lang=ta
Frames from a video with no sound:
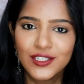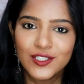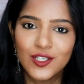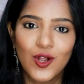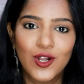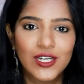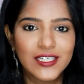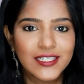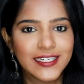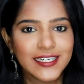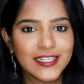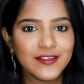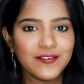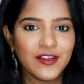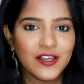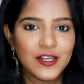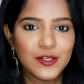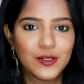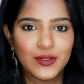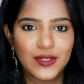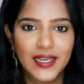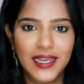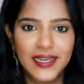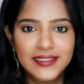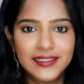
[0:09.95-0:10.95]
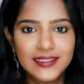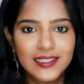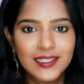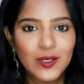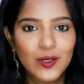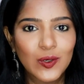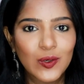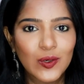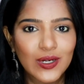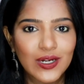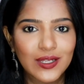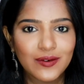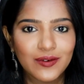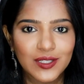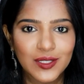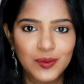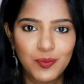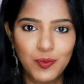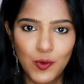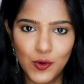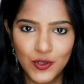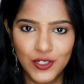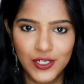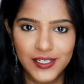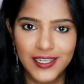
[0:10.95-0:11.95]
நான் ஆல்ரெடி வீடியோ டைட்டிலில் உங்களுக்கு
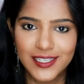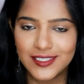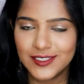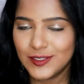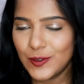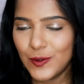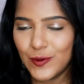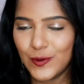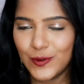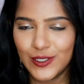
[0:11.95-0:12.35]
வந்து போட்டுட்டேன் ஸோ